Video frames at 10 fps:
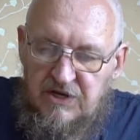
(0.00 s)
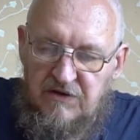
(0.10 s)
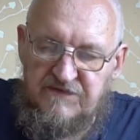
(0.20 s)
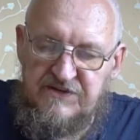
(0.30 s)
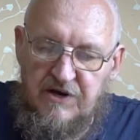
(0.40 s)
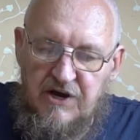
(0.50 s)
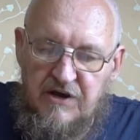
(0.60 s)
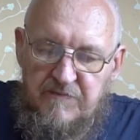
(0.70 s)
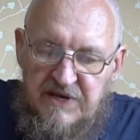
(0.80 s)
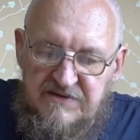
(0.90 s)
и
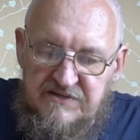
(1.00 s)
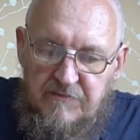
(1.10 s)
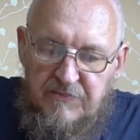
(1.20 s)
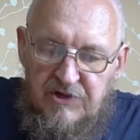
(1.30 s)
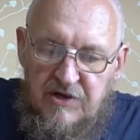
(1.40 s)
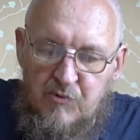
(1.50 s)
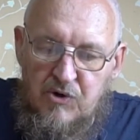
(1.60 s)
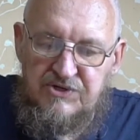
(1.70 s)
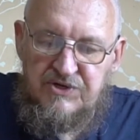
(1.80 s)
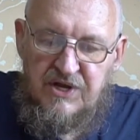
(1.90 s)
всякое место было
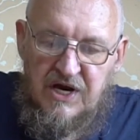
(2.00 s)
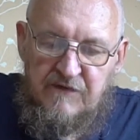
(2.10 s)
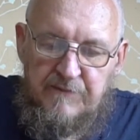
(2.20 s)
ему одинаково